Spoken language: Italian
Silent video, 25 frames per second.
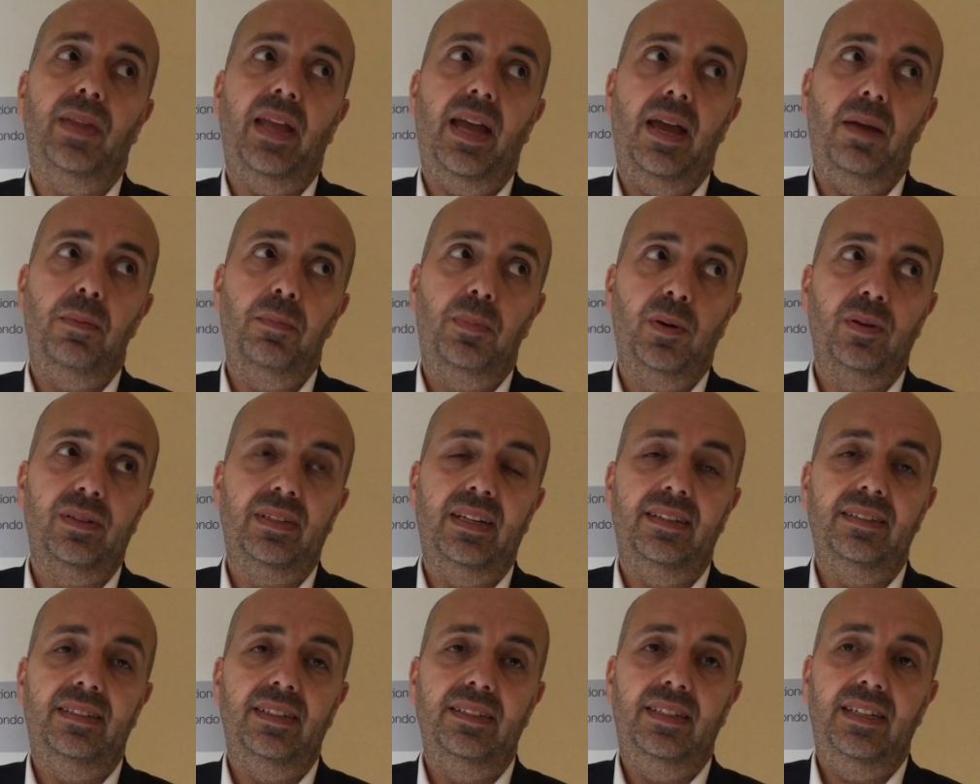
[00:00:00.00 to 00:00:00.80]
è
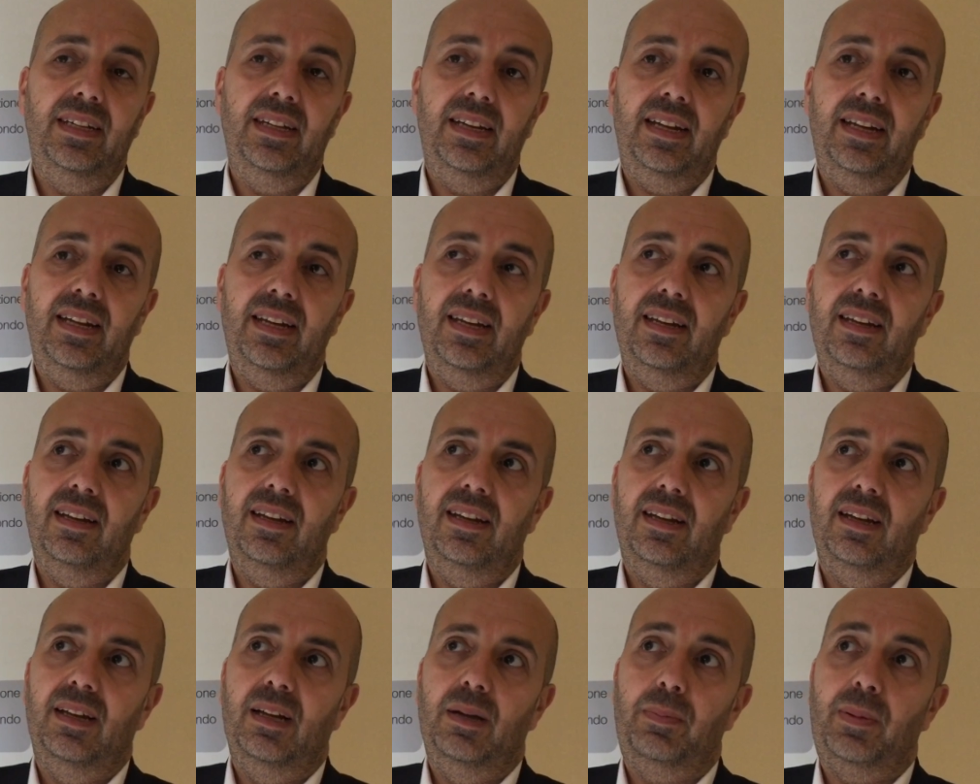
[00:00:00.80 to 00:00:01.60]
importante dire,
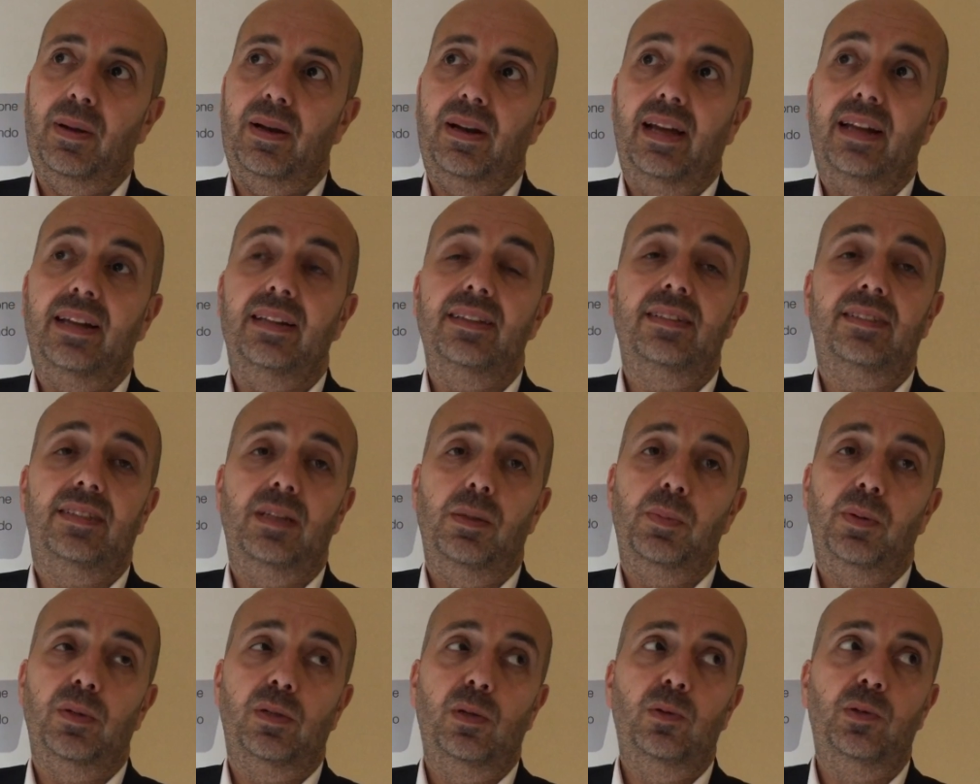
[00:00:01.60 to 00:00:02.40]
eh, parlare ad
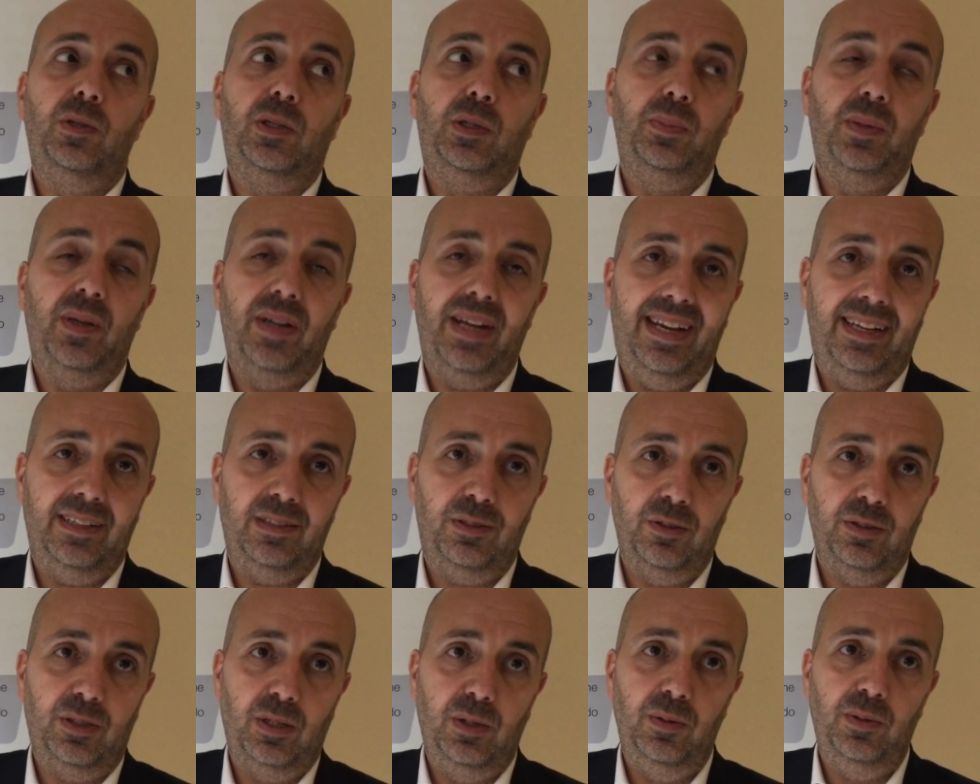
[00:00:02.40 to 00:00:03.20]
esempio dell'ultimo
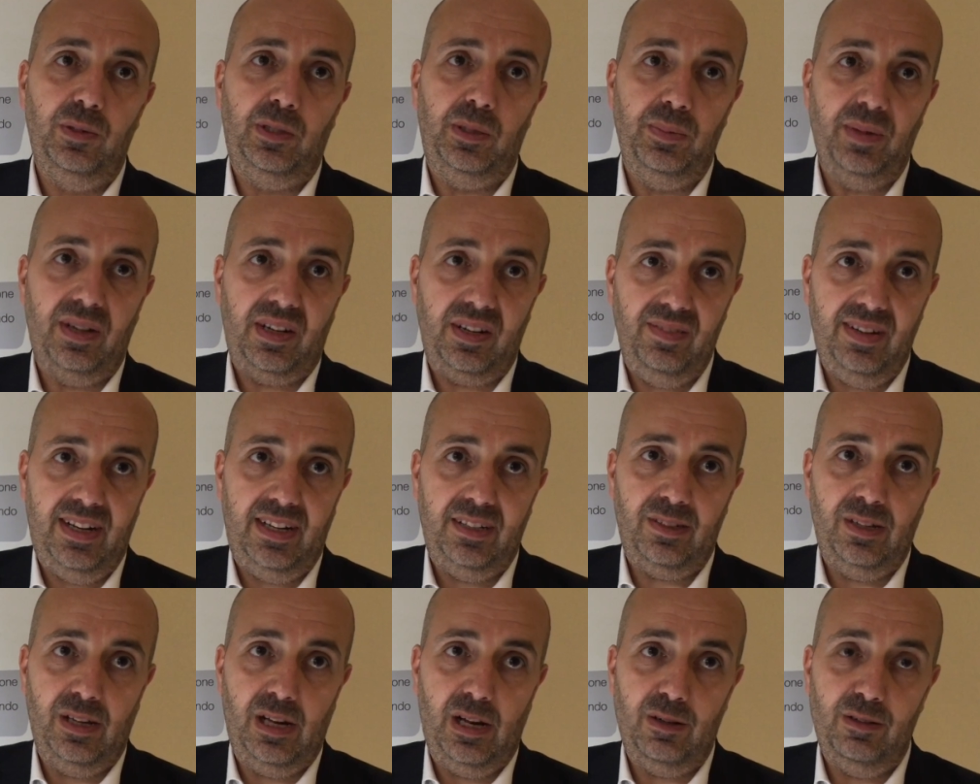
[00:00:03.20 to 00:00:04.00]
nato, dell'ultimo
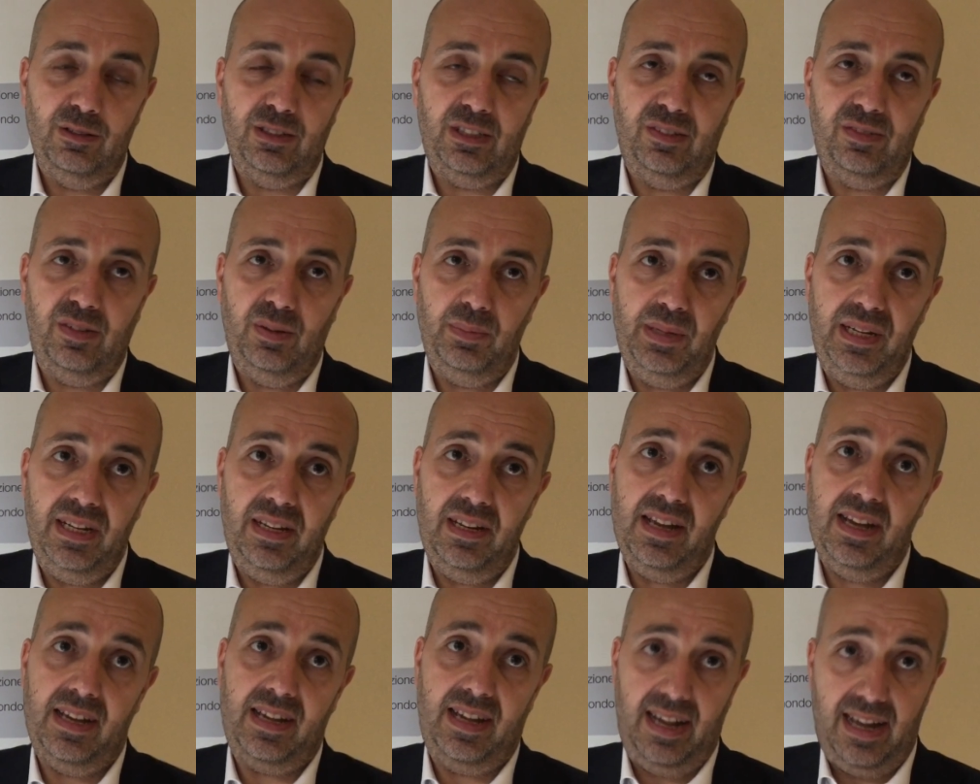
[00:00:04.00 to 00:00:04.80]
arrivato della nostra
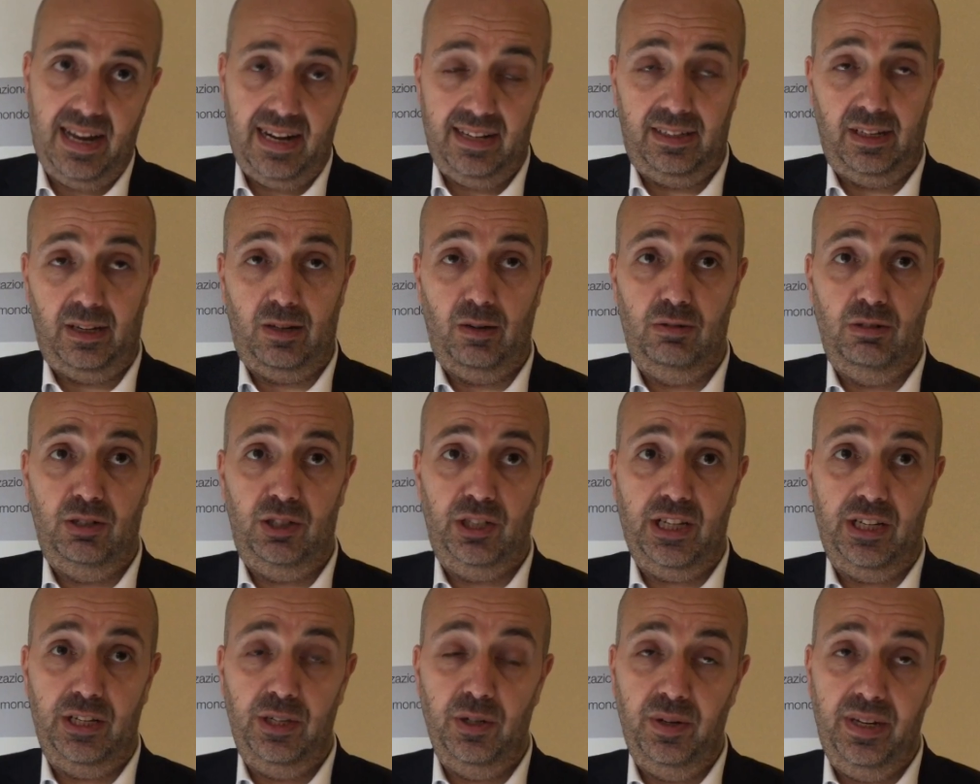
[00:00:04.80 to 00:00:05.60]
famiglia, che è la
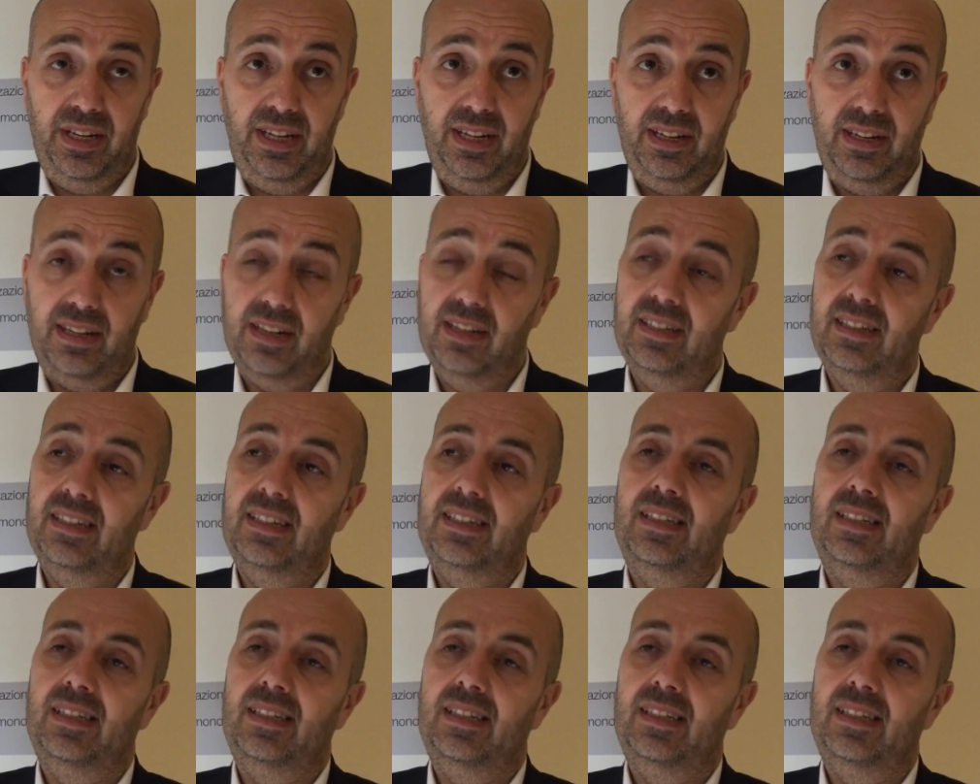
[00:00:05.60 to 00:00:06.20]
tecnologia IoLink,